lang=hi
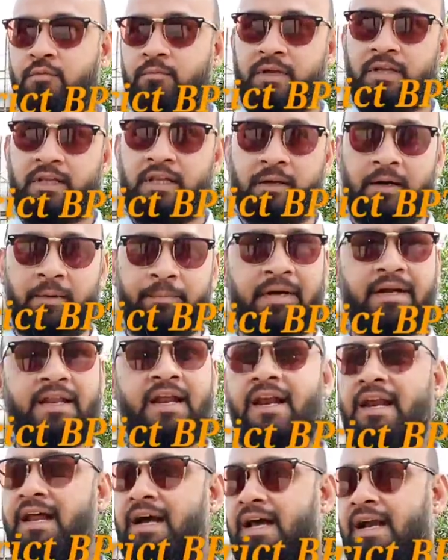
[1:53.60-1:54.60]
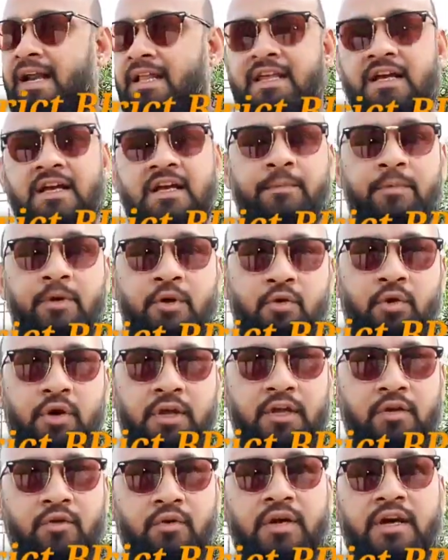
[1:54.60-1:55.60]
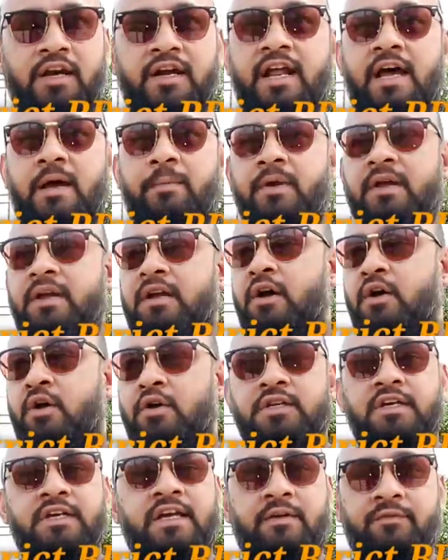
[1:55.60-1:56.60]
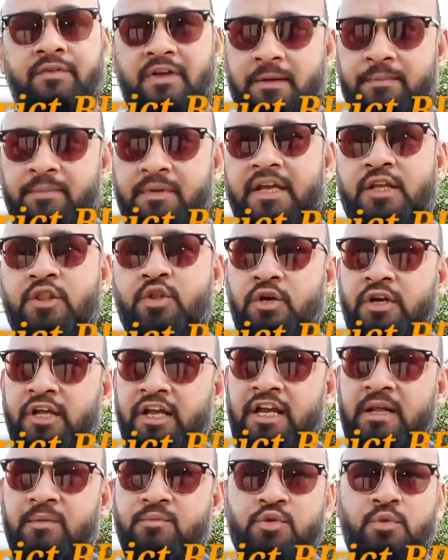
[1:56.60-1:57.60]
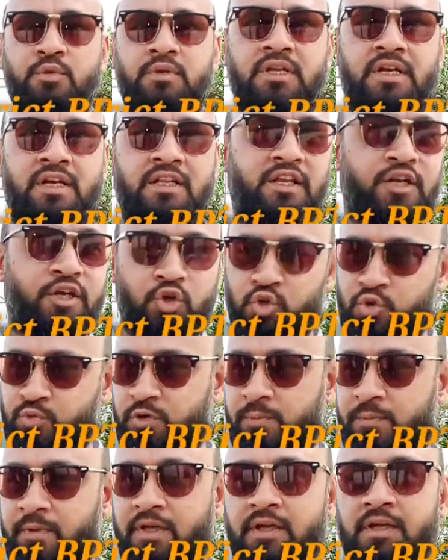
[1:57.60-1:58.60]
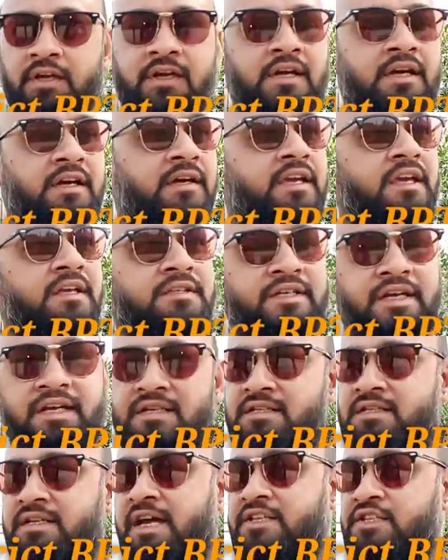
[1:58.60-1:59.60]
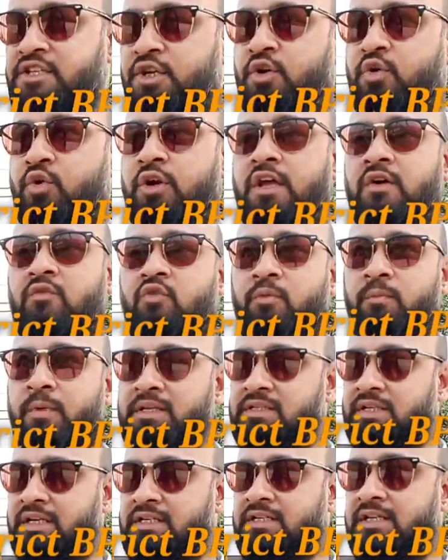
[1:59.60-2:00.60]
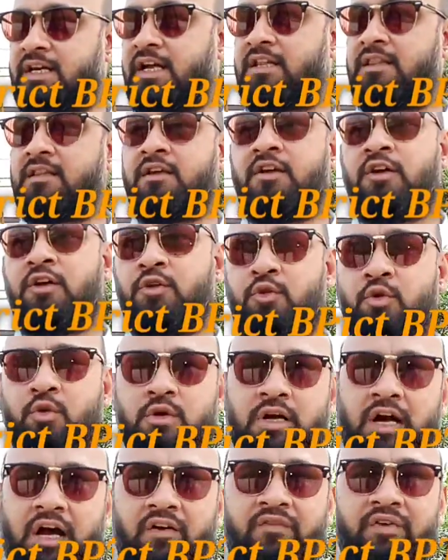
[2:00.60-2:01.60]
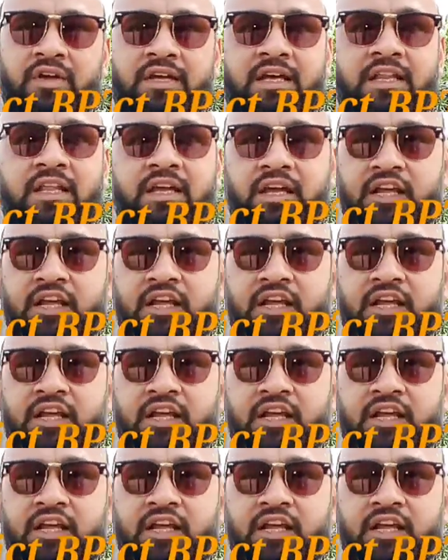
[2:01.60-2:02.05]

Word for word: मतलब हमें डर लगा रहता है कभी कोई यू नो किडनैपिंग ना हो जाए या फिर आप देखते हो डेली हम सुनते रहते हैं न्यूज़ में भी कि चेन स्नैचिंग हो रही है वुमेंस के साथ तो काफ़ी ज़्यादा